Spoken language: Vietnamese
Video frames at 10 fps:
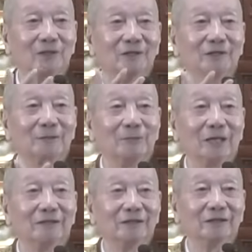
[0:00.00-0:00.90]
cứ tiếp
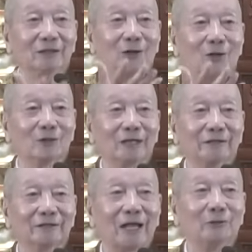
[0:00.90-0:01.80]
nhận những cái khó
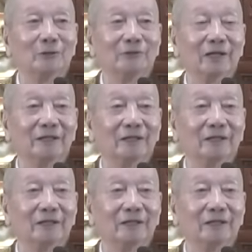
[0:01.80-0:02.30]
khăn sau như vậy